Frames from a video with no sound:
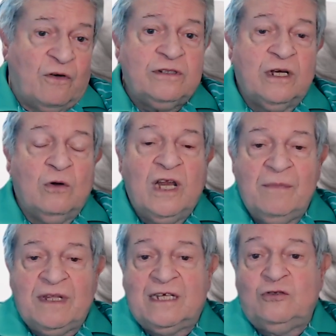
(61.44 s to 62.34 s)
forse un
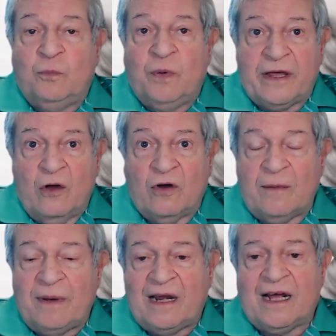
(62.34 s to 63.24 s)
limite
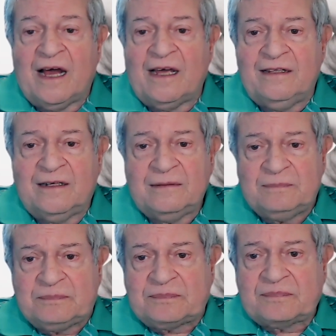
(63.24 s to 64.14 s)
superiore per la carità?
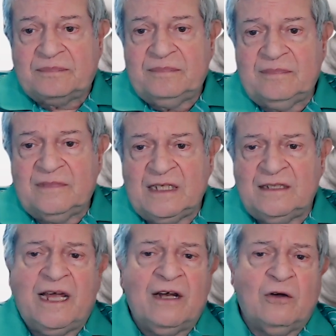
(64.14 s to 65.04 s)

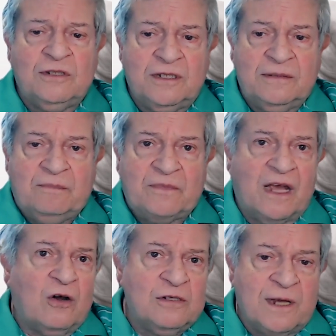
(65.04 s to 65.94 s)
Se è così,
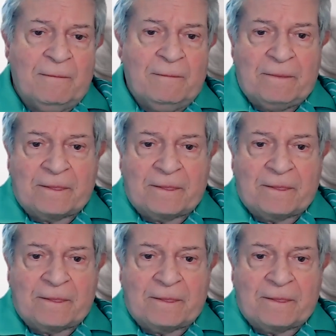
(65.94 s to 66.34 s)
che cos'è?